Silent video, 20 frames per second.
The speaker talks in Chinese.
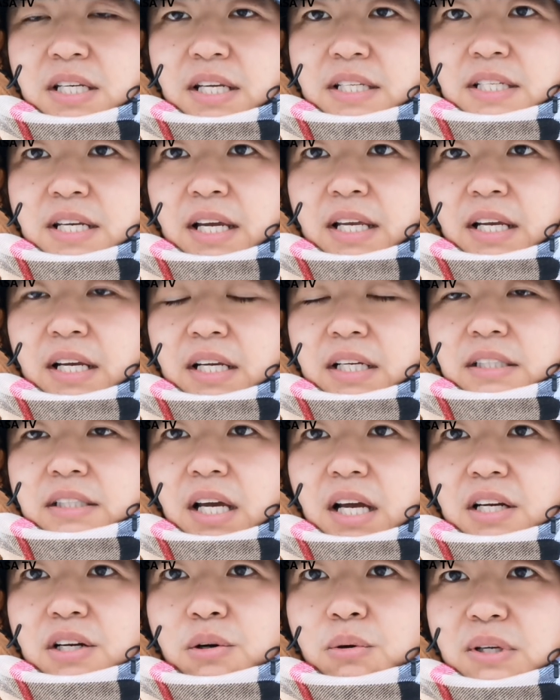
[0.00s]
线，
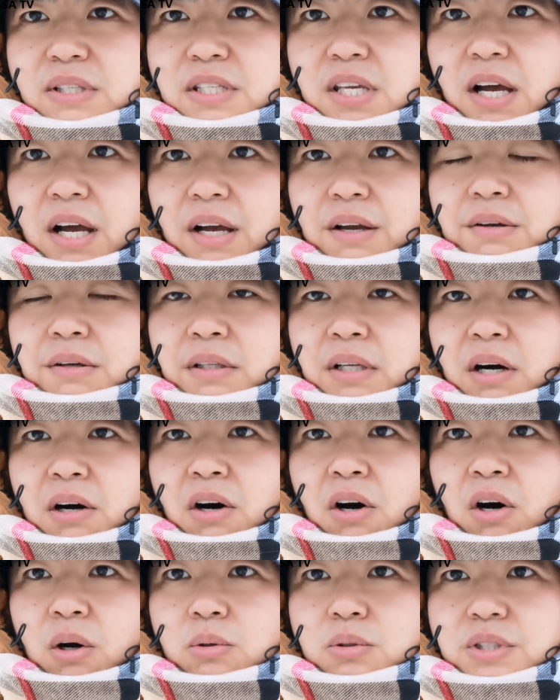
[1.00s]
但是会参与到
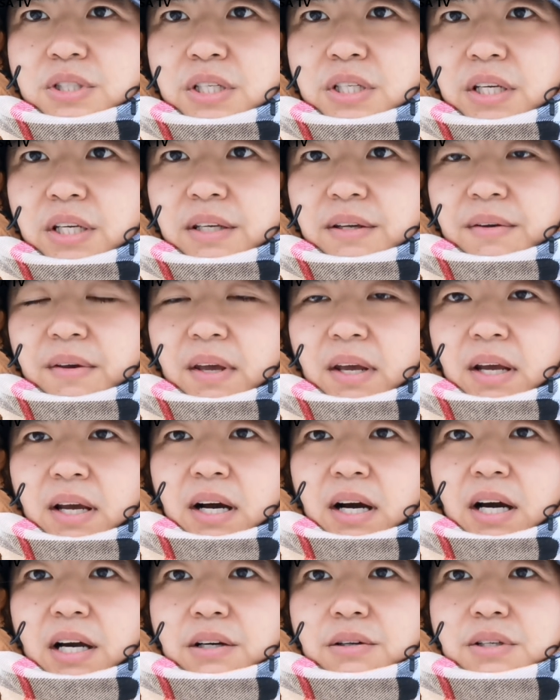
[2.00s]
后勤，
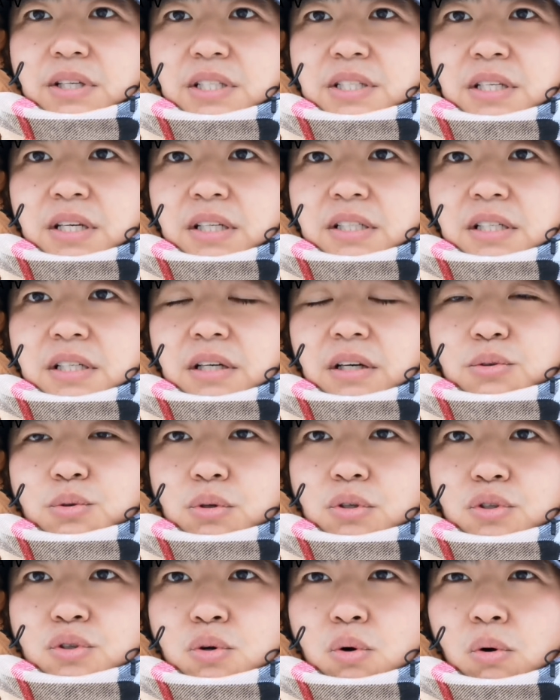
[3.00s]
还有一些这个
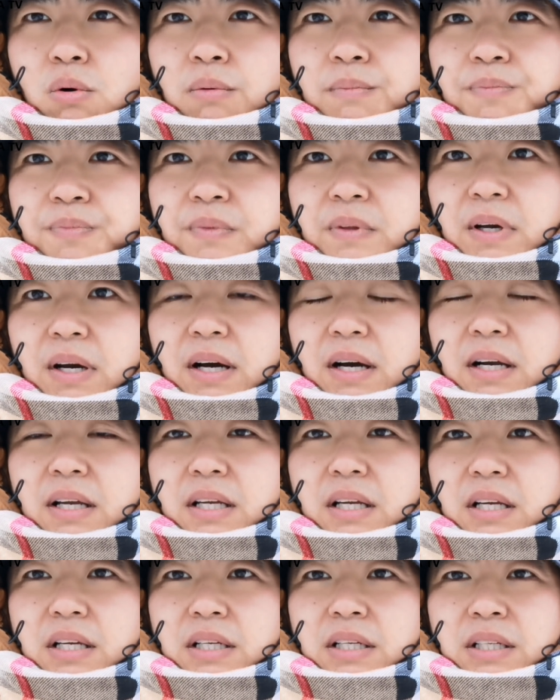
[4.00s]
运输啊，
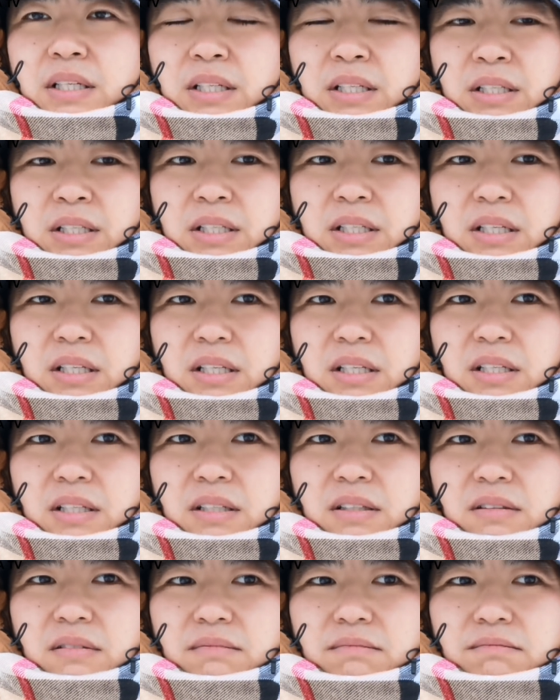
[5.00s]
呃，
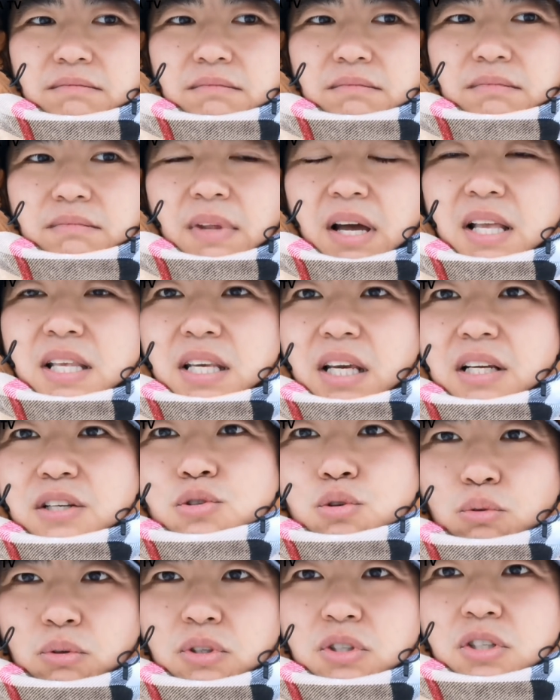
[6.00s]
那也
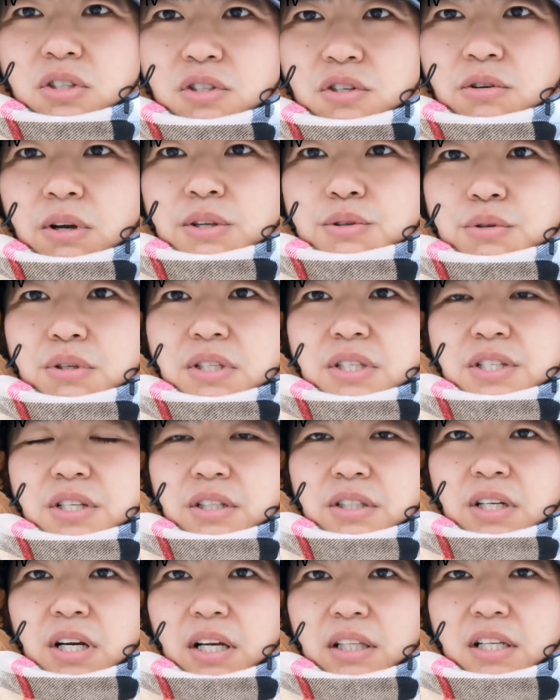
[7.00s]
属于是志愿军的性
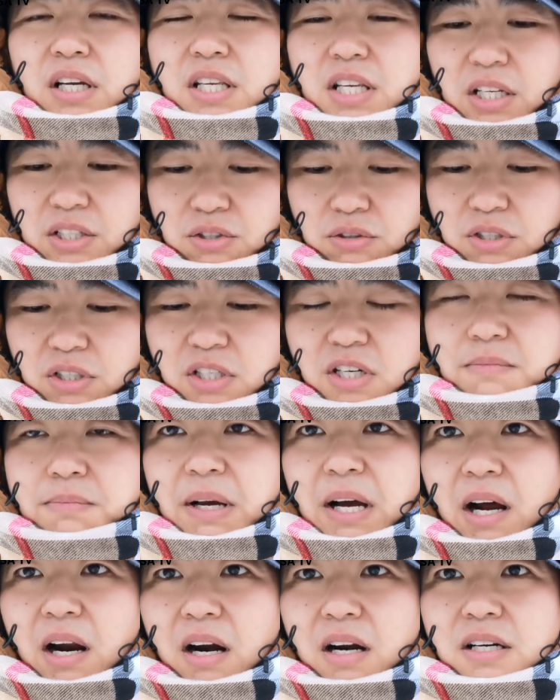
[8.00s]
质啊。那也就是日
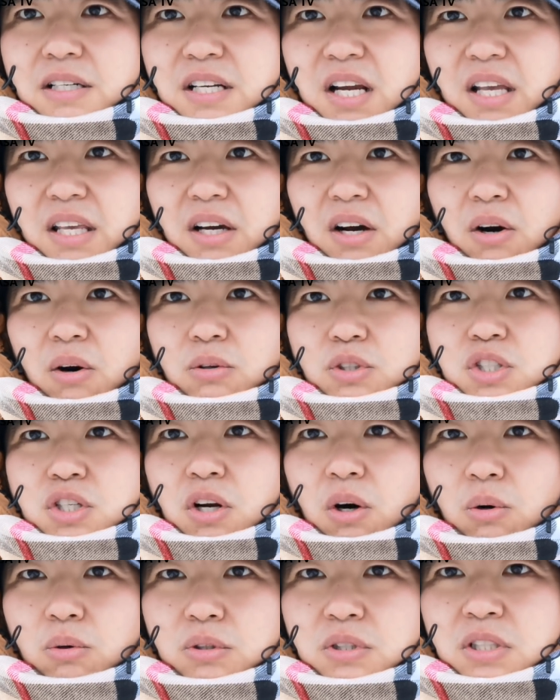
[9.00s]
本二战以后
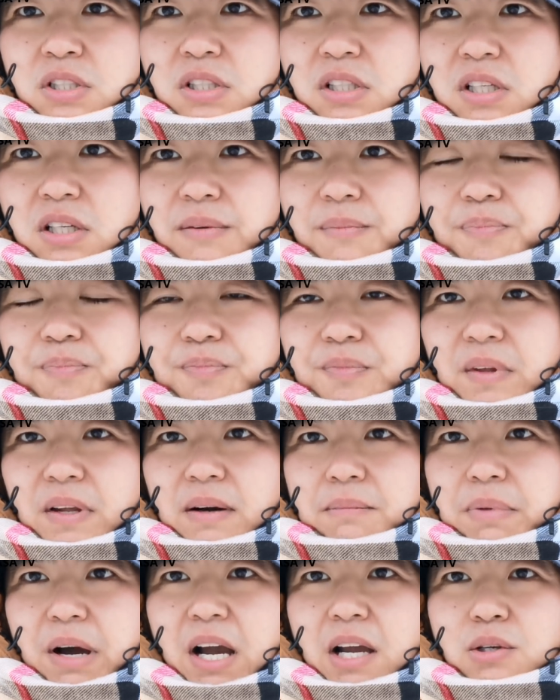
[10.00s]
首次啊
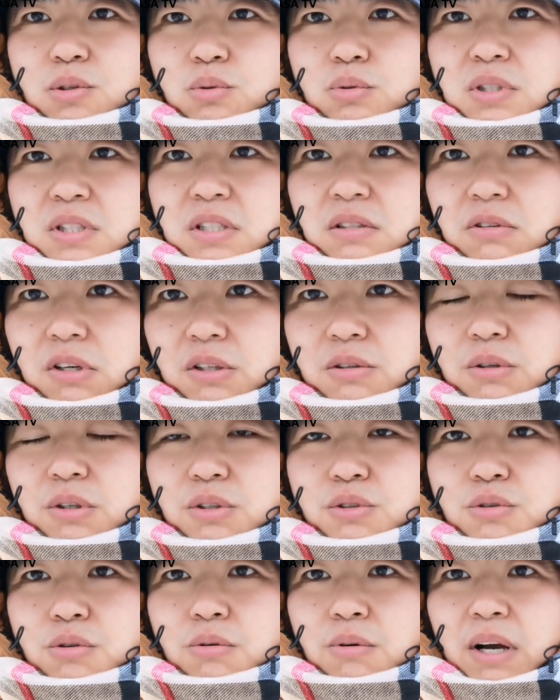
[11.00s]
派出自卫队的
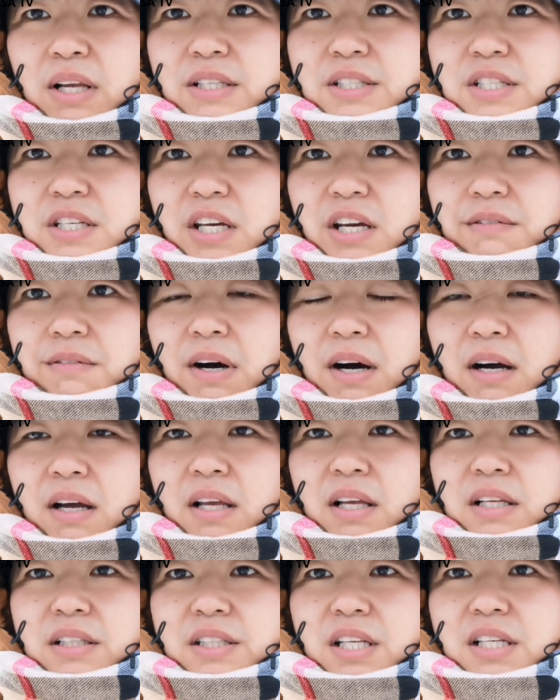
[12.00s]
军官前往
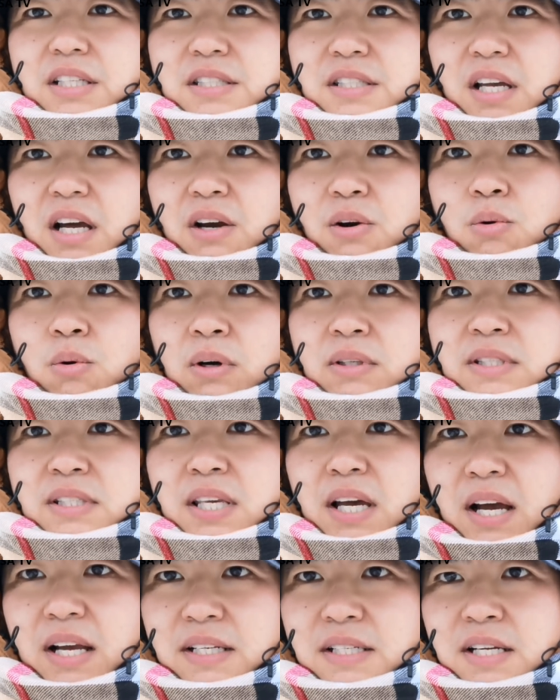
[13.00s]
第三国
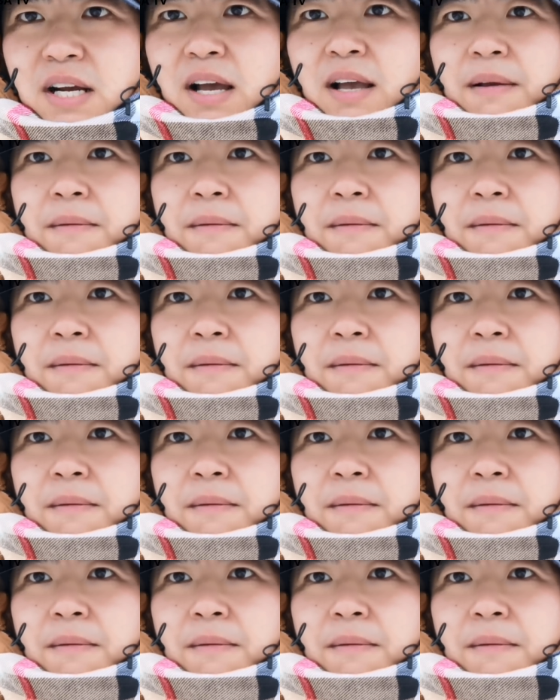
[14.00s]
参战。